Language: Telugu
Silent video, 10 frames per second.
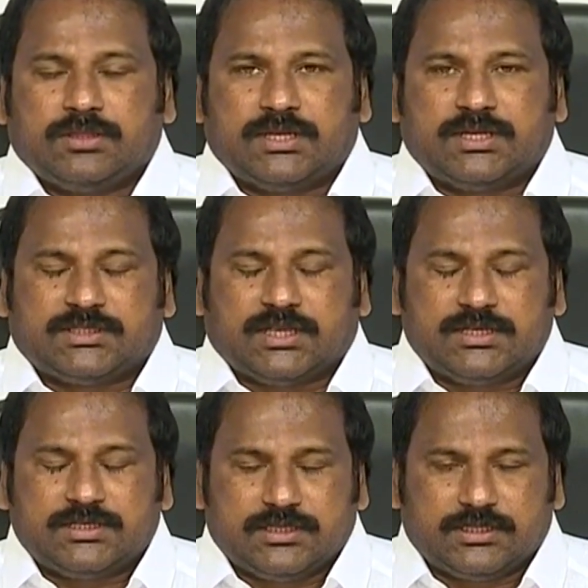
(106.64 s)
తన
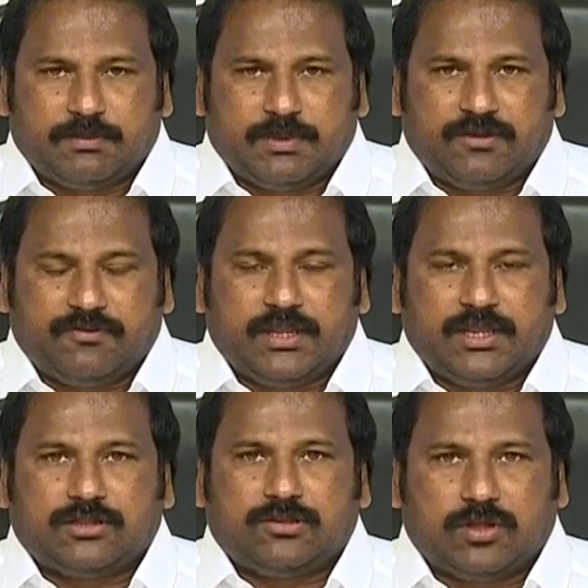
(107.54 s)
సాహసిద్ధమైన
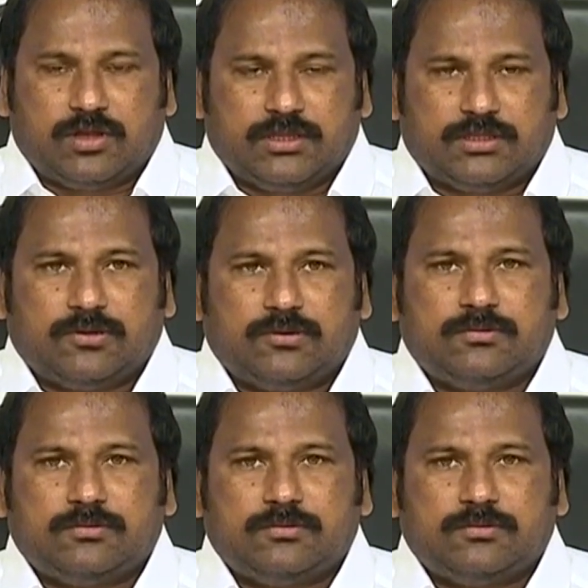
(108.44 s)
వ్యంగ్య ధోరణితో